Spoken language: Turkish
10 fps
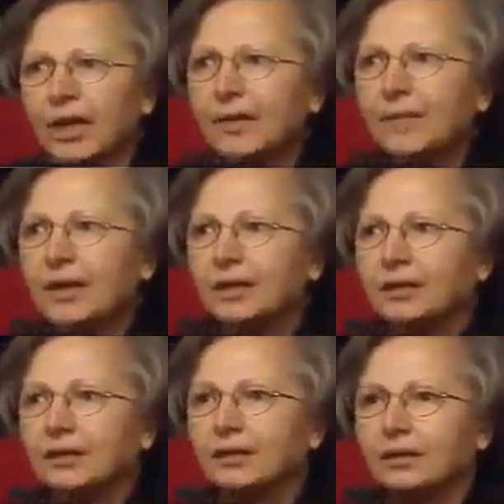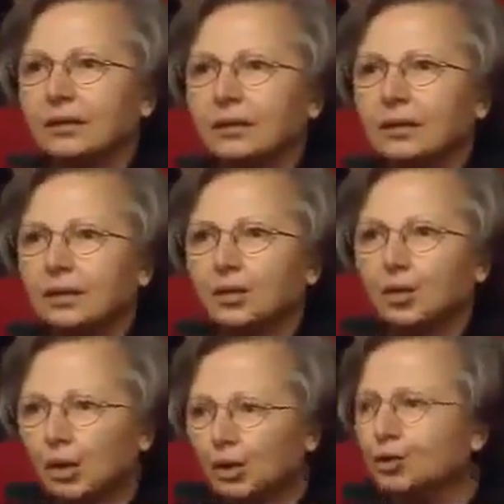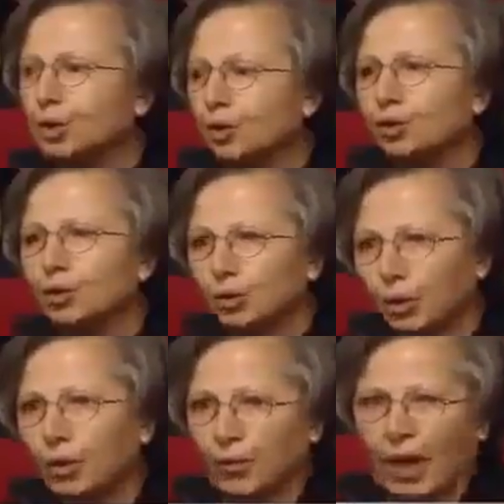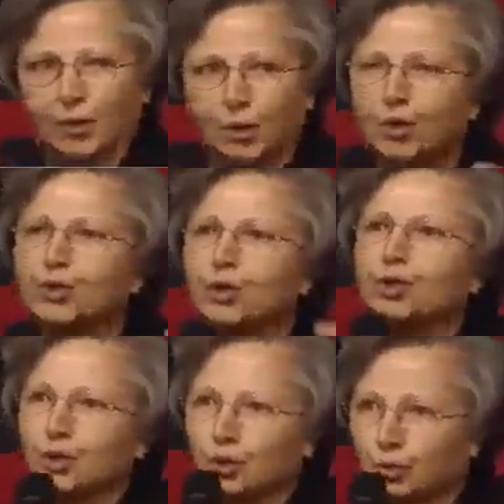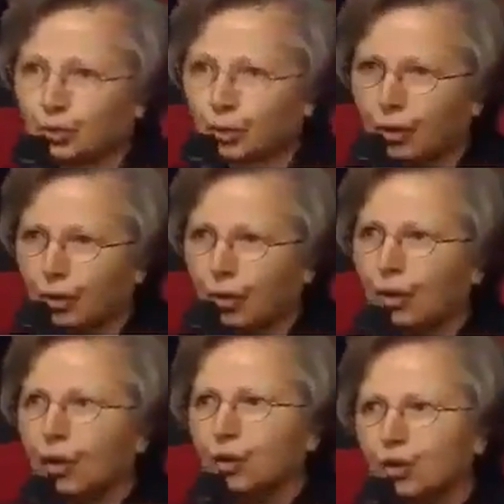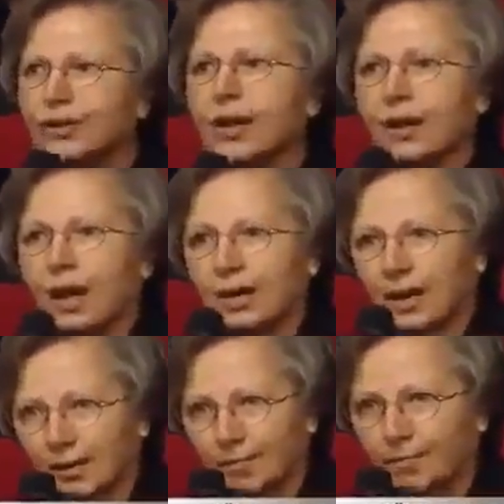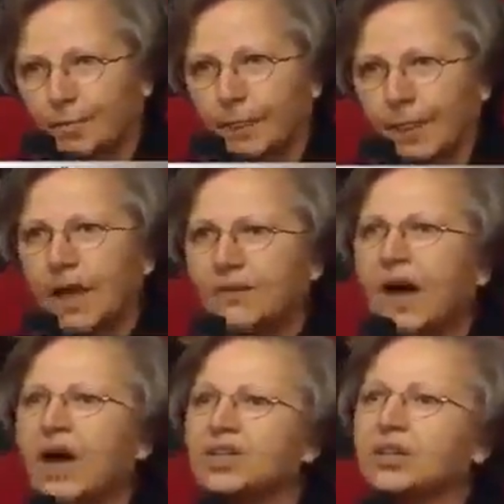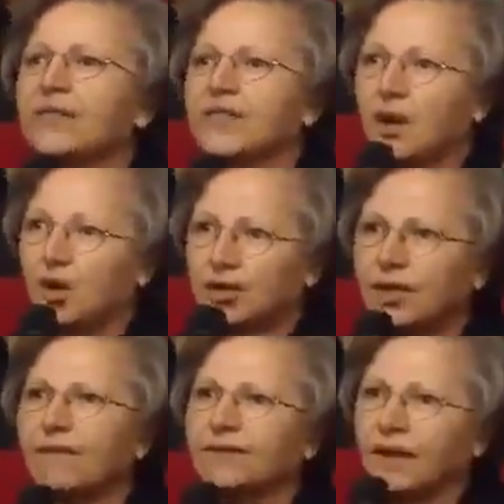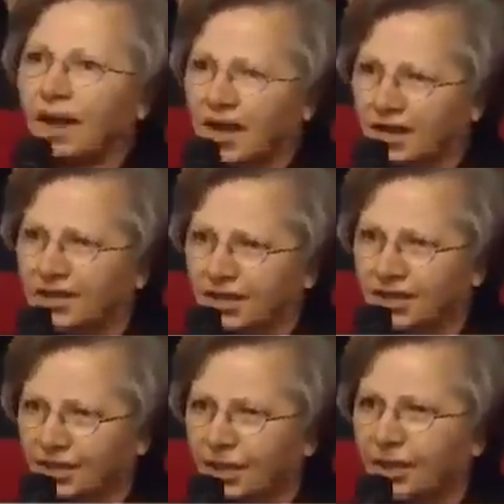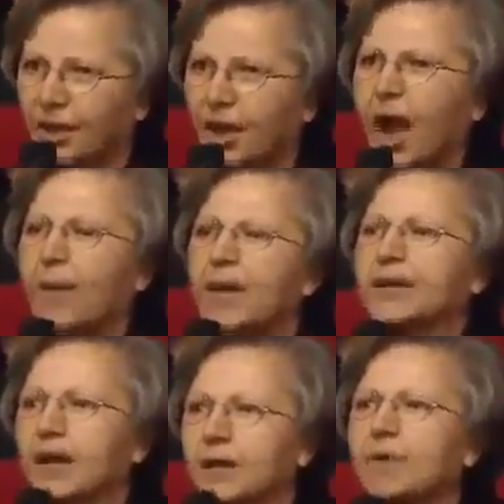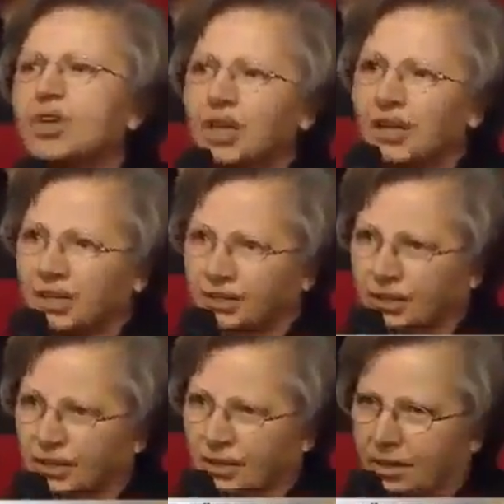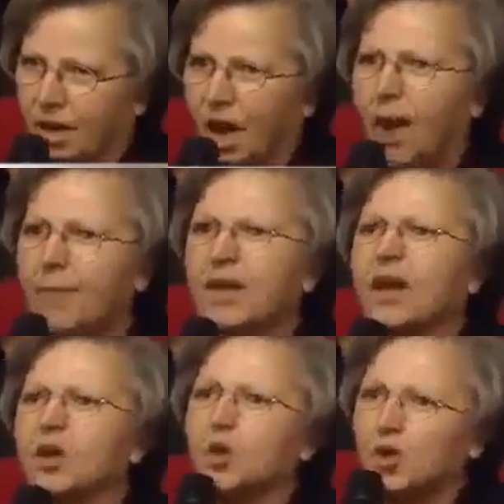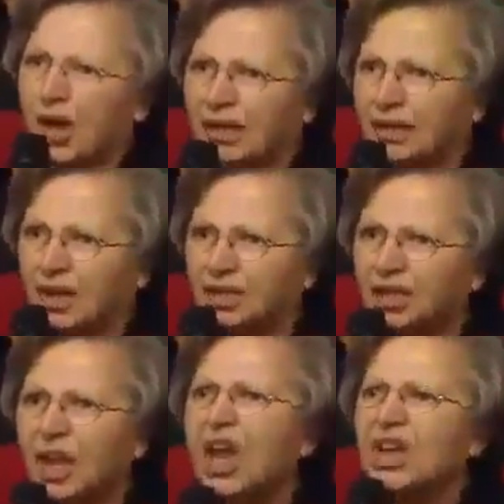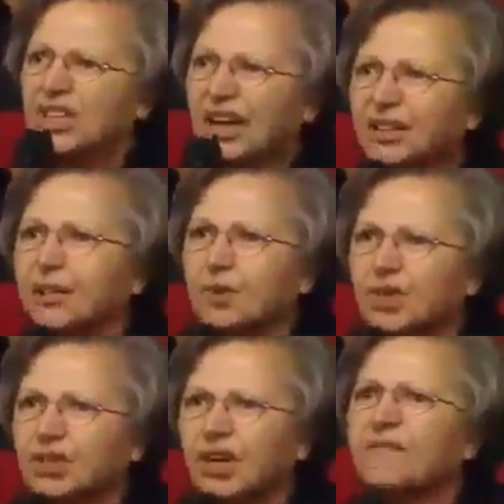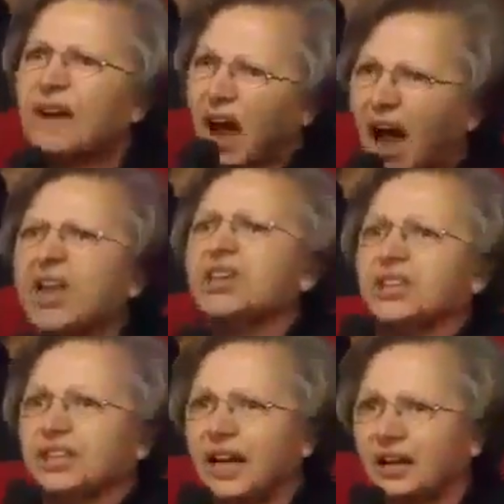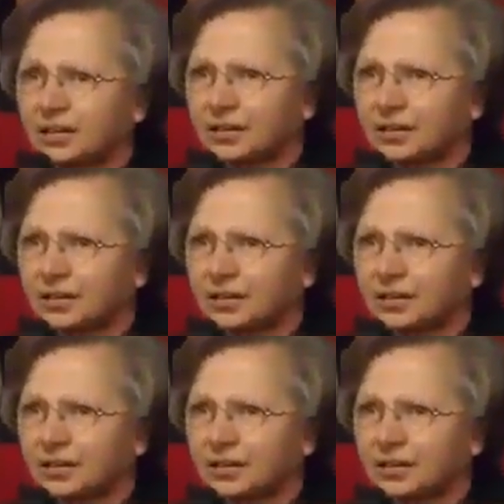Ne demek? Kürt sorununu, yani Kürtçülük sorununu Kürtlerle ayrılın. Dağa çıkan teröristler vatan hainidir. Amerika'nın maşalarıdır. Amerika'nın uşaklarıdır. Satılmıştırlar ve haindir.